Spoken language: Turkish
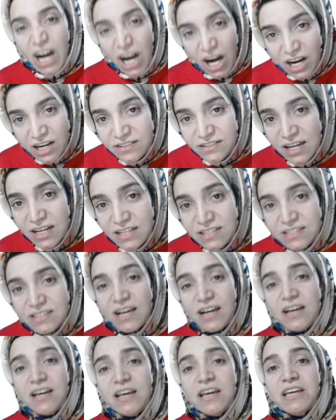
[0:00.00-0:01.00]

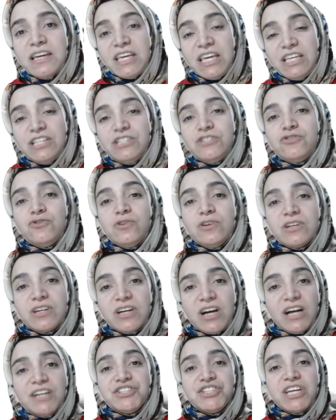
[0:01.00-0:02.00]
artarsa insülin
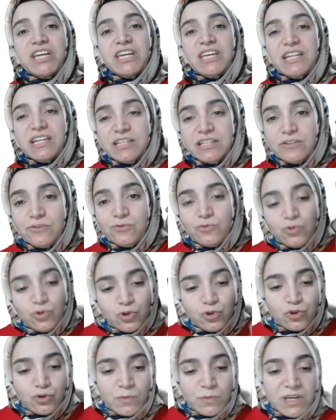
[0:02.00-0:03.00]
kan şekerini
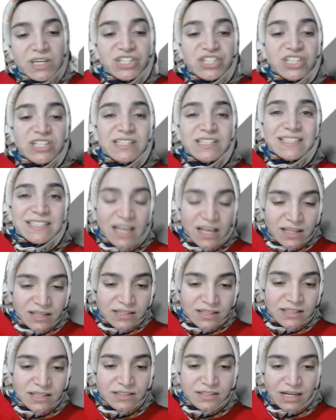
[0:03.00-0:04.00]
düşürmek için
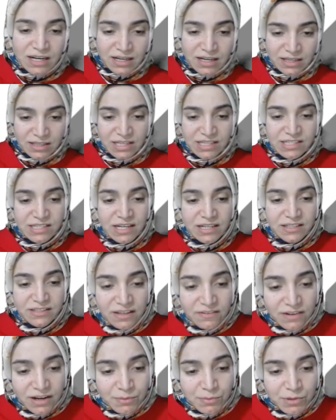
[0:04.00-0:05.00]
salgılanır arkadaşlar.
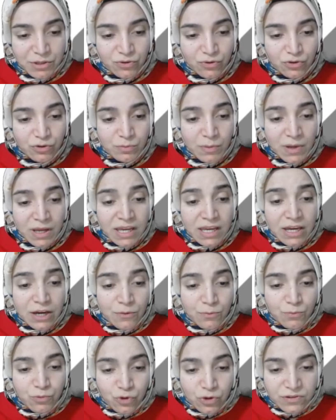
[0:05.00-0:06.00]
Devam ediyorum
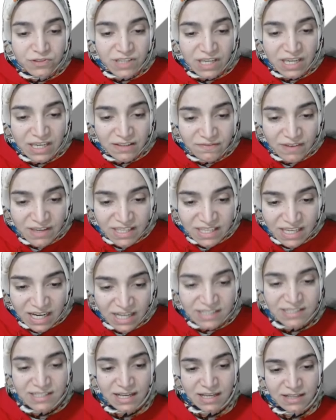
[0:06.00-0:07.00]
protein ve
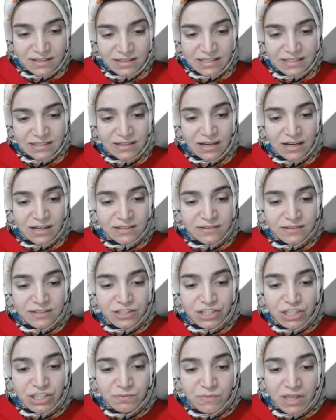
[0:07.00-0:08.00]
yağ sentezini artırır.
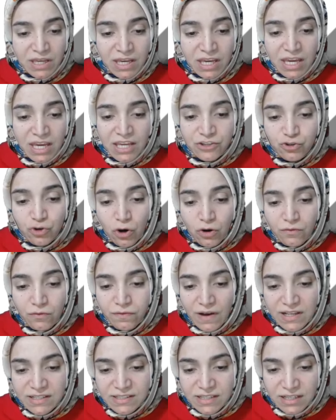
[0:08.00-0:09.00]
Şimdi çok
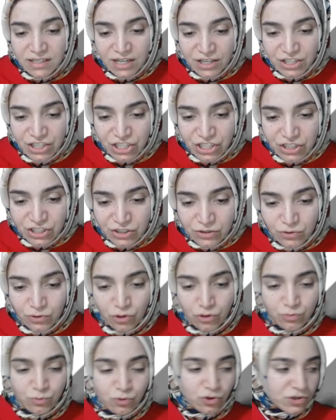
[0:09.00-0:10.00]
fazla
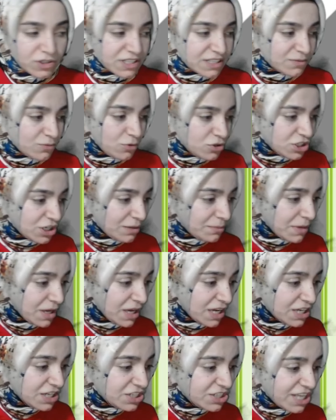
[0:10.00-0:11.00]
karıştırılıyor bu kısım. Hocam
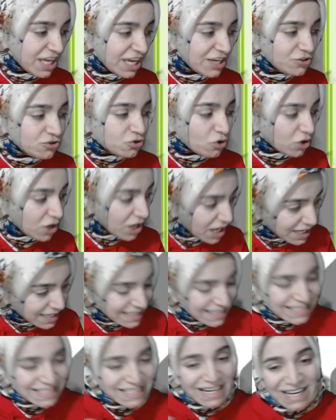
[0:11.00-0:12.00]
işte en çok
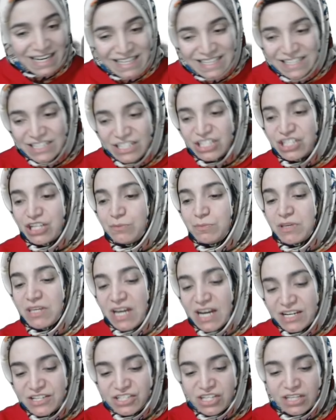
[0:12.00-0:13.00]
hangisi hangi işlemi
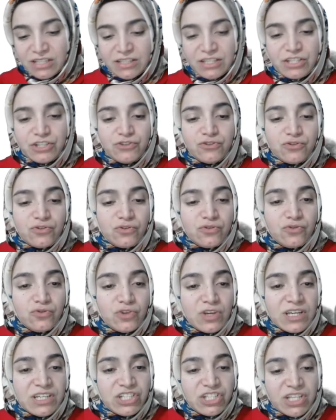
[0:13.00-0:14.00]
gerçekleştiriyor
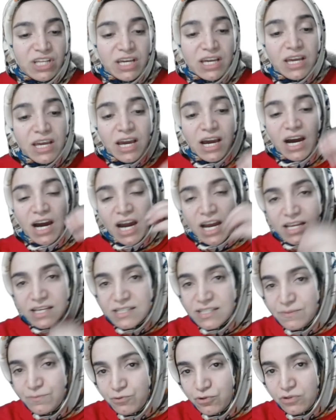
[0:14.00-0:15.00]
diye işte
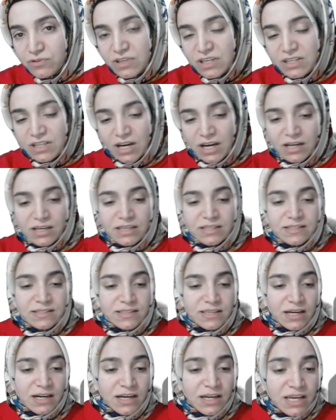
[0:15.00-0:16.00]
hangisi protein hangisi
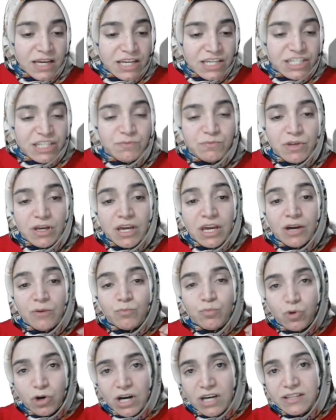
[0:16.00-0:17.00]
yağ. Şimdi
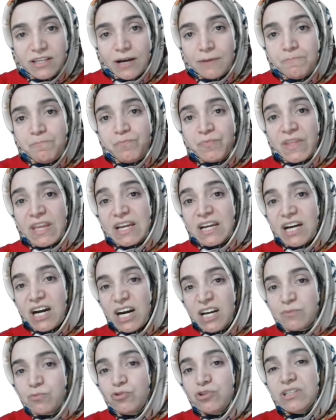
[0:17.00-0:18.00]
bu adam
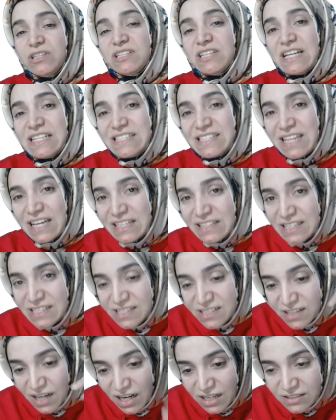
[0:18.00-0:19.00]
karbonhidrat
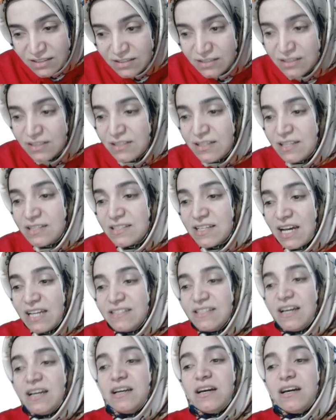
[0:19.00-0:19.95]
sentezini arttırırsa zaten